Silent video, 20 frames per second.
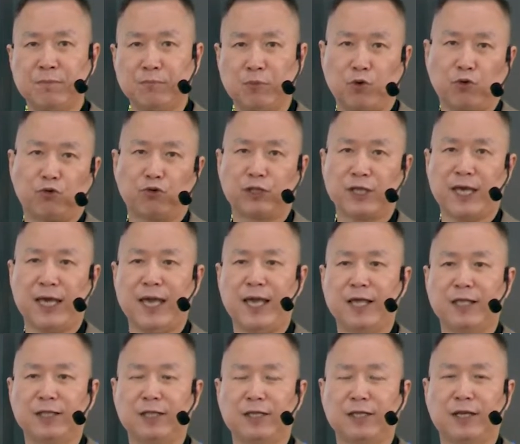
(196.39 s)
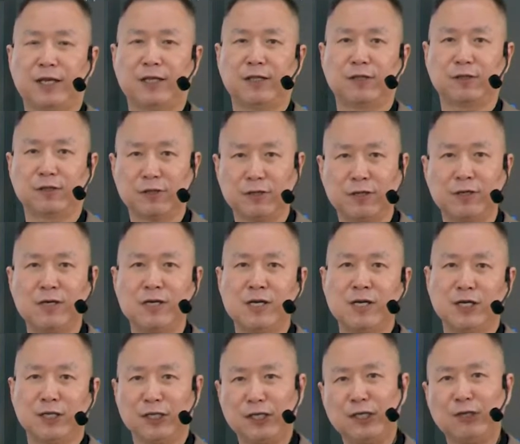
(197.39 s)
모의고사 해설에서
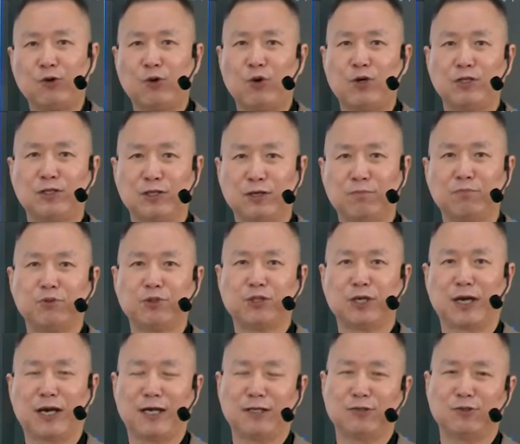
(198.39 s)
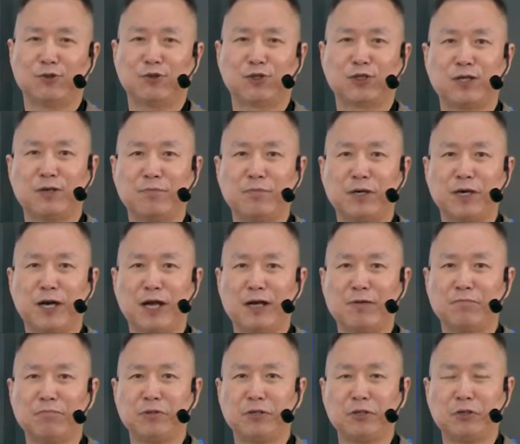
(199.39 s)
이론을 덧붙여 가지고
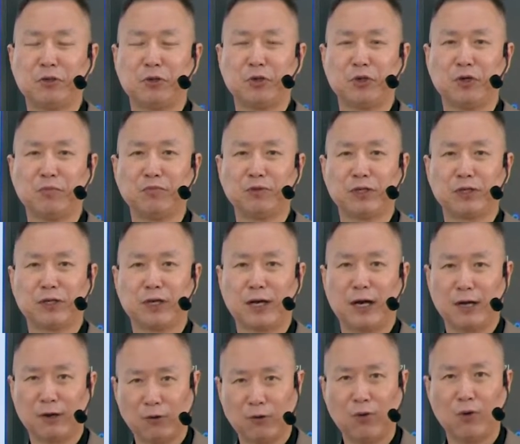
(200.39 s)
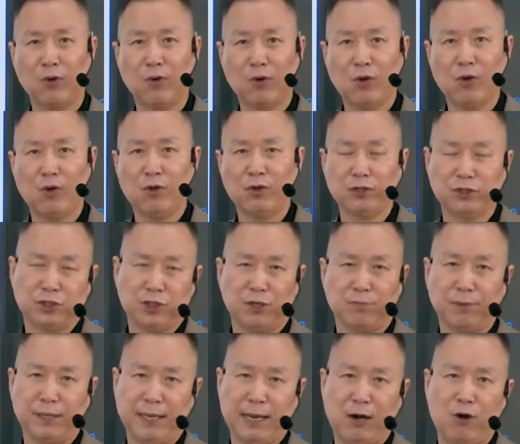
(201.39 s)
설명할 필요는 없을 것 같고
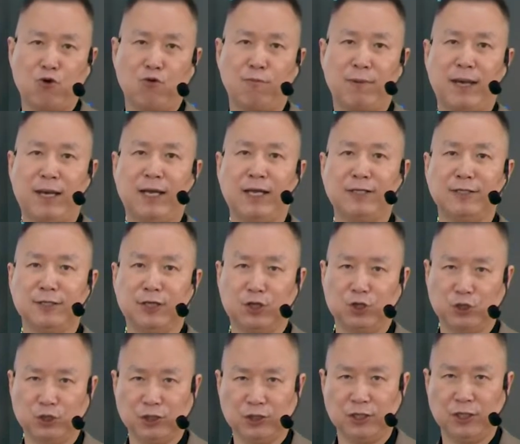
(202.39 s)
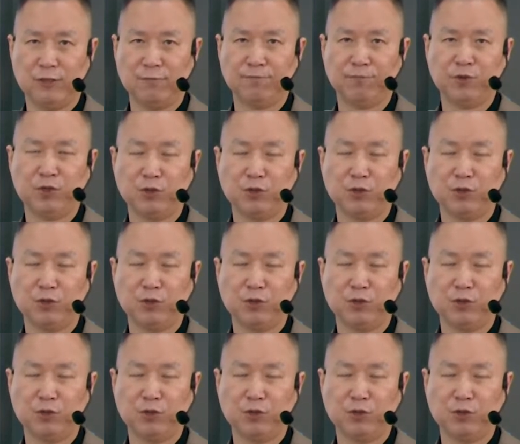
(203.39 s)
시험에 나올 만한 영역